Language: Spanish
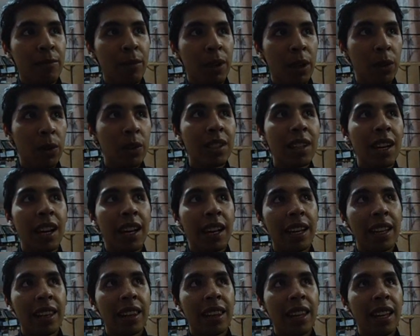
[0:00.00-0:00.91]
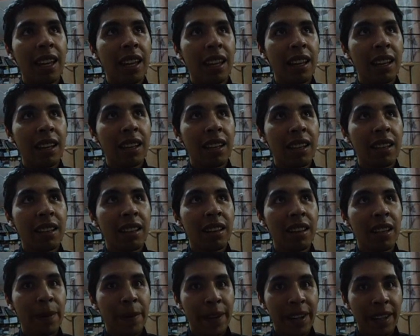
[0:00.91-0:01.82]
me gusta la gente
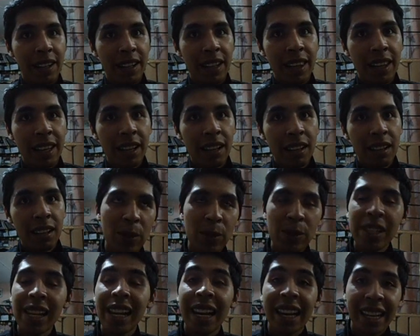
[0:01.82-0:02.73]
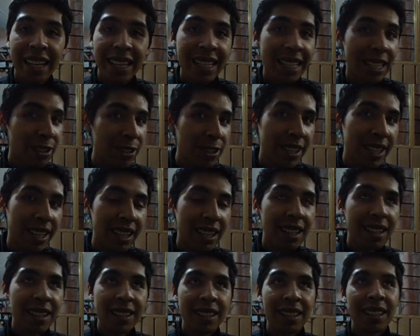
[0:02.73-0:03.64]
divertida, me gusta leer, eso sí.
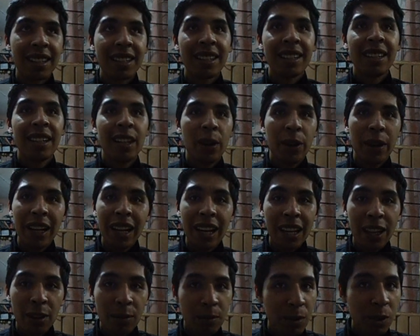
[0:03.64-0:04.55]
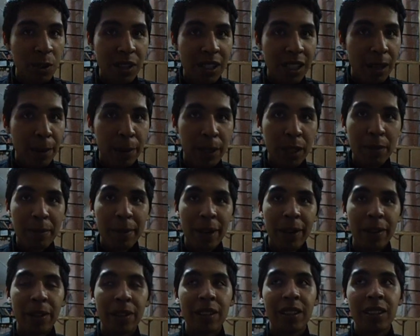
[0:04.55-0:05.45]
No he leído muchos libros,
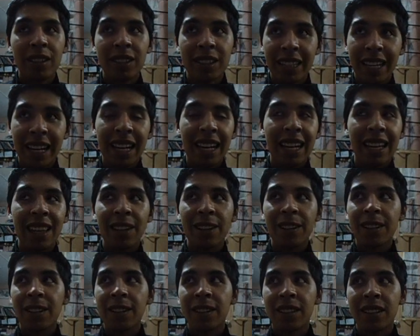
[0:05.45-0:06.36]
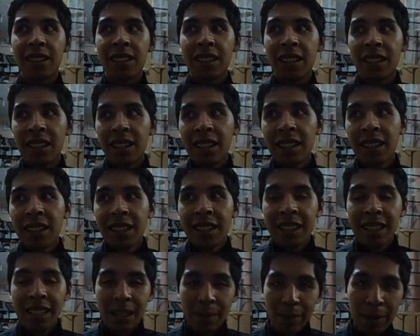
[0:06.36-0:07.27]
pero los que he leído
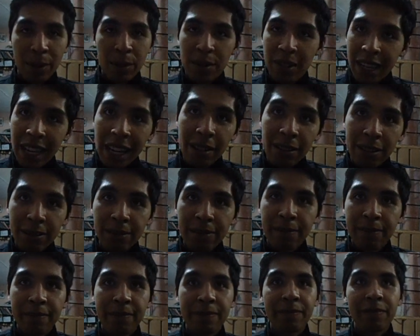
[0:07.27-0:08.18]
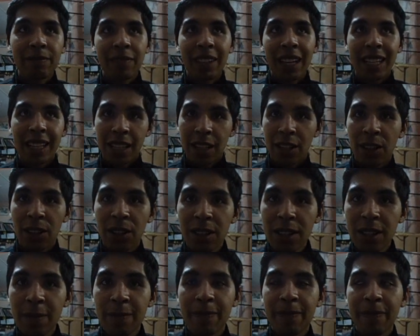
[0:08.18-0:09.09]
sí me gustaron, casi
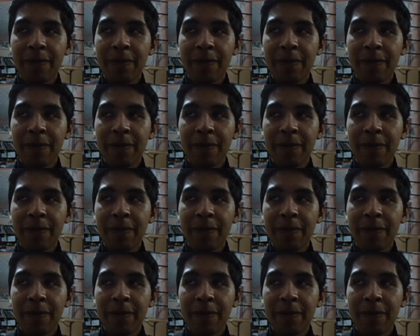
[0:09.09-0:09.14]
todos.